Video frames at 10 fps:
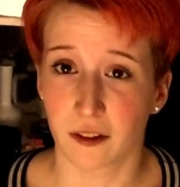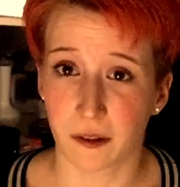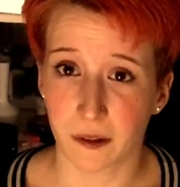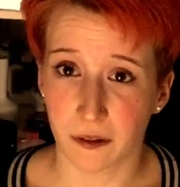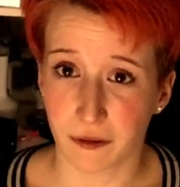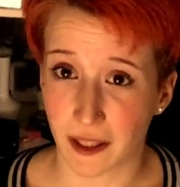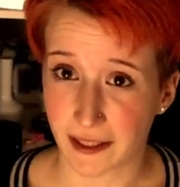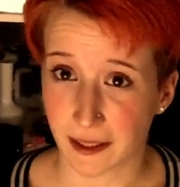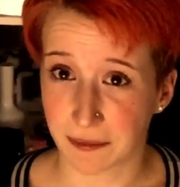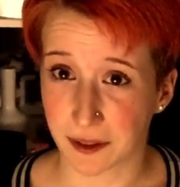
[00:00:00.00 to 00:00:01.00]
Äh,
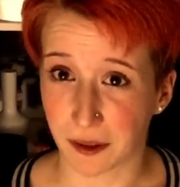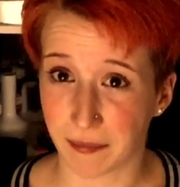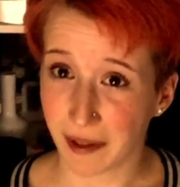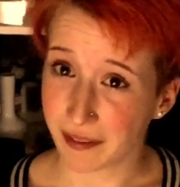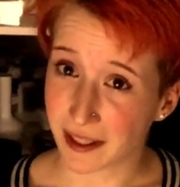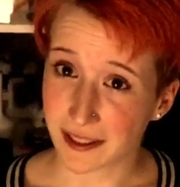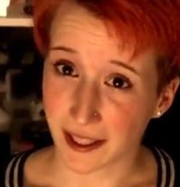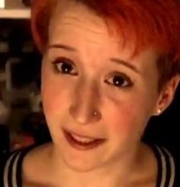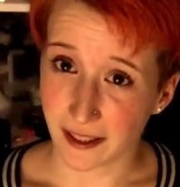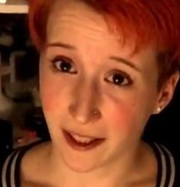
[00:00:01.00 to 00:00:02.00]
vielleicht gibt es noch mehr, vielleicht
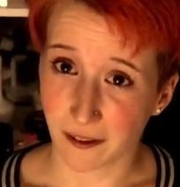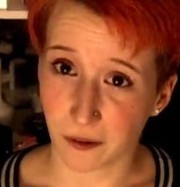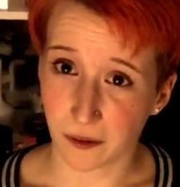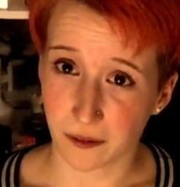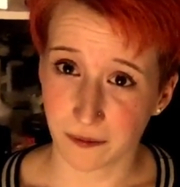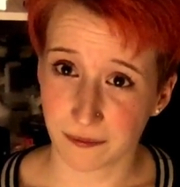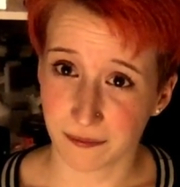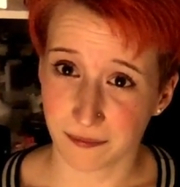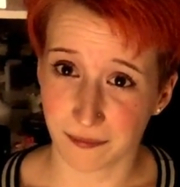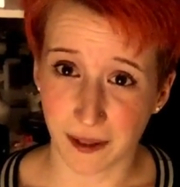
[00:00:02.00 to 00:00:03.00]
kennt ihr ja noch
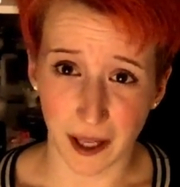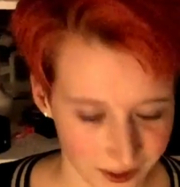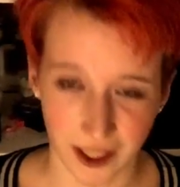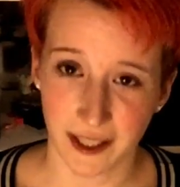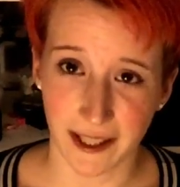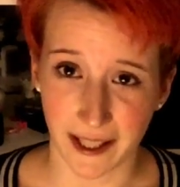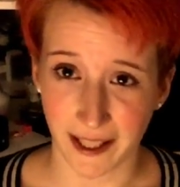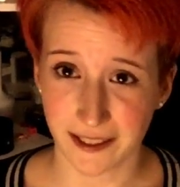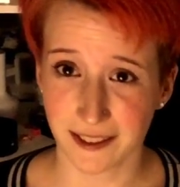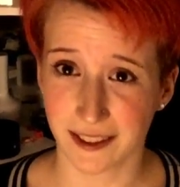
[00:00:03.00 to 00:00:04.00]
ein paar. Der
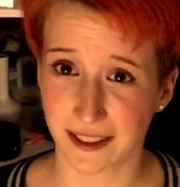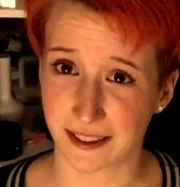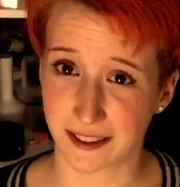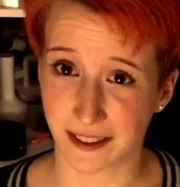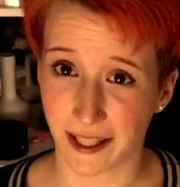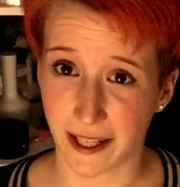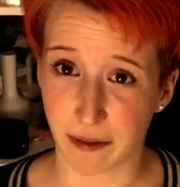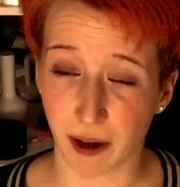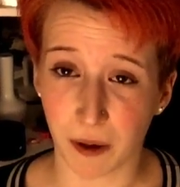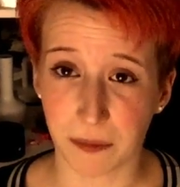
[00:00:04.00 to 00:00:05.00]
erste, das ist der, der
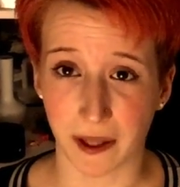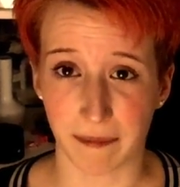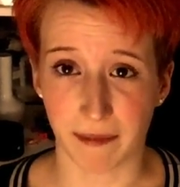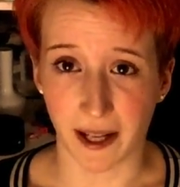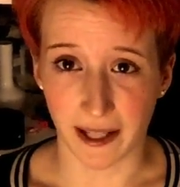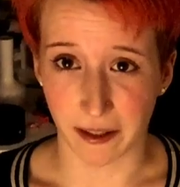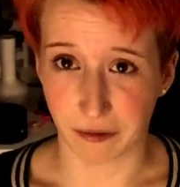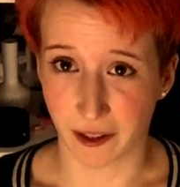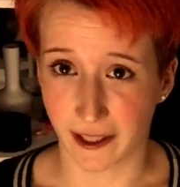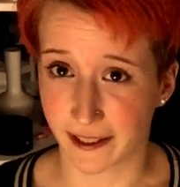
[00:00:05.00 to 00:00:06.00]
überhaupt keinen Plan
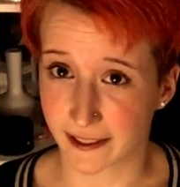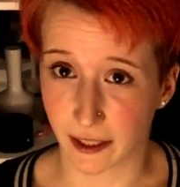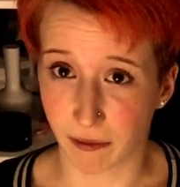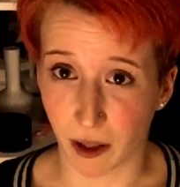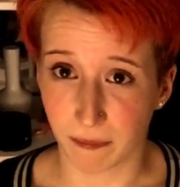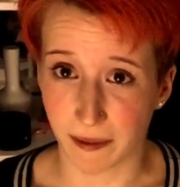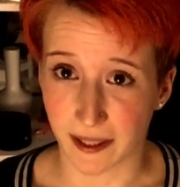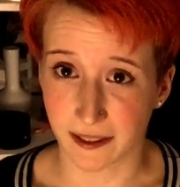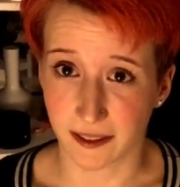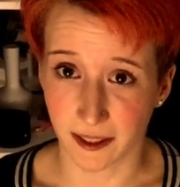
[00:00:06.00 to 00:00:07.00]
davon hat, dass der überhaupt
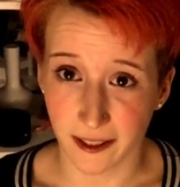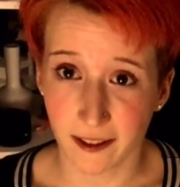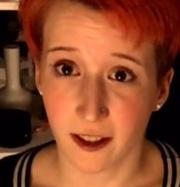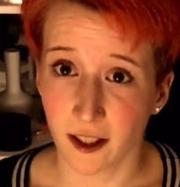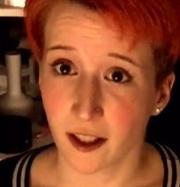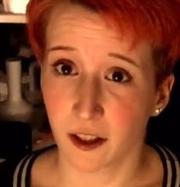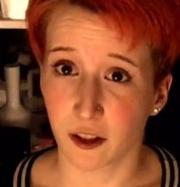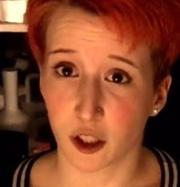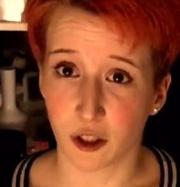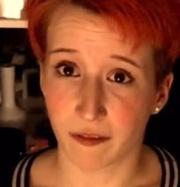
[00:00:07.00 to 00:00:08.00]
Pelz trägt,
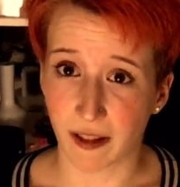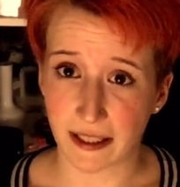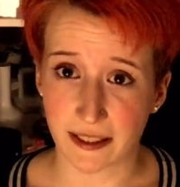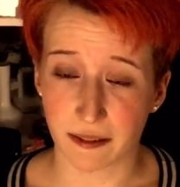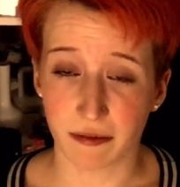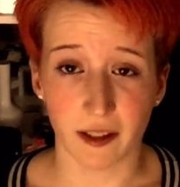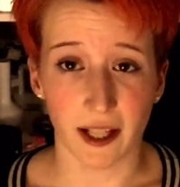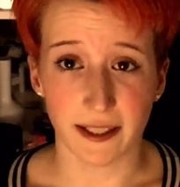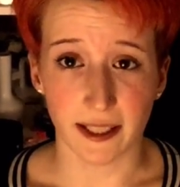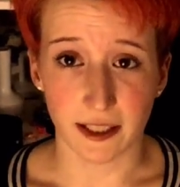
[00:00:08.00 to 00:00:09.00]
äh, weil es ihm
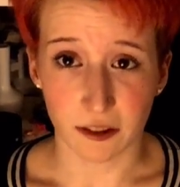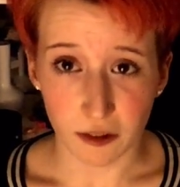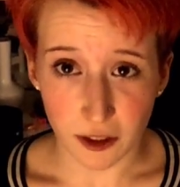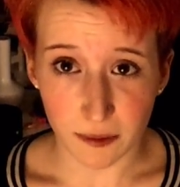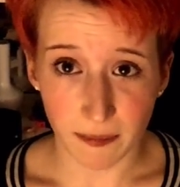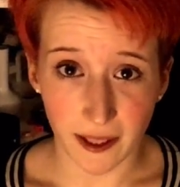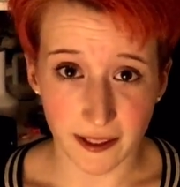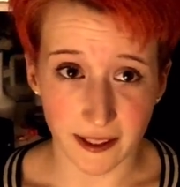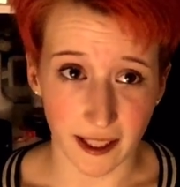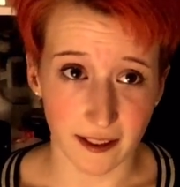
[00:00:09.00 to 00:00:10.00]
vielleicht als
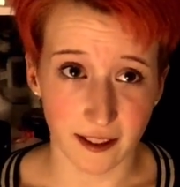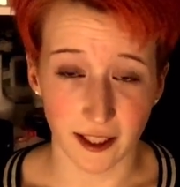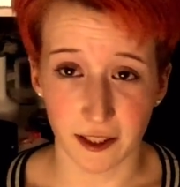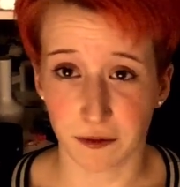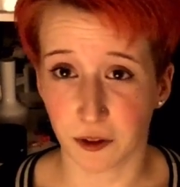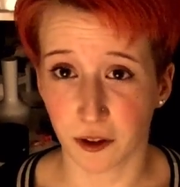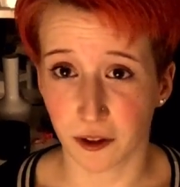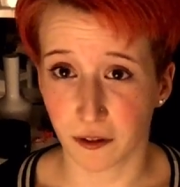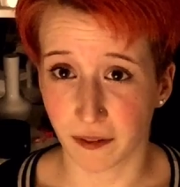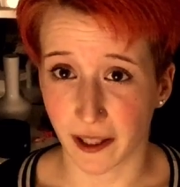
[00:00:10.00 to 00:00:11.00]
Kunstpelz angedreht
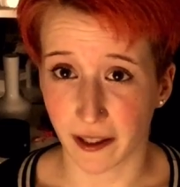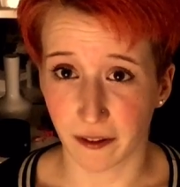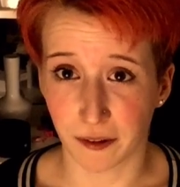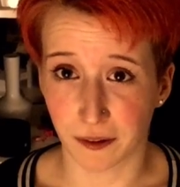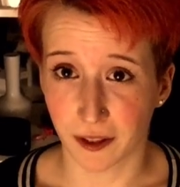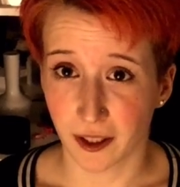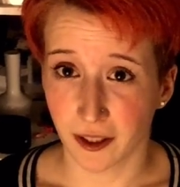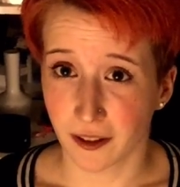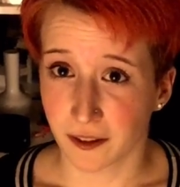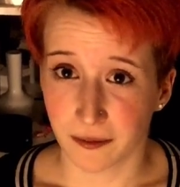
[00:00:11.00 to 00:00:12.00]
wurde, weil,
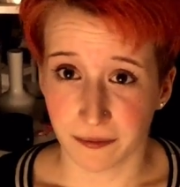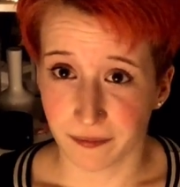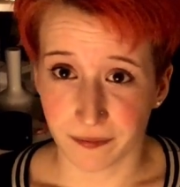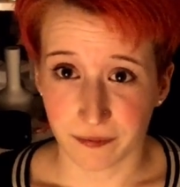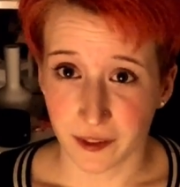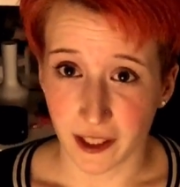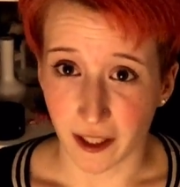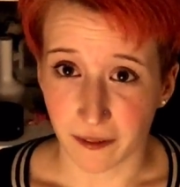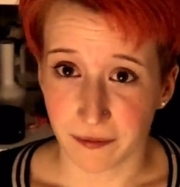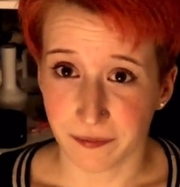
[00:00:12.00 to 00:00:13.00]
äh,
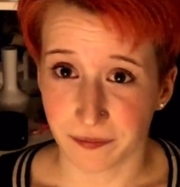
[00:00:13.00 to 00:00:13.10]
ja,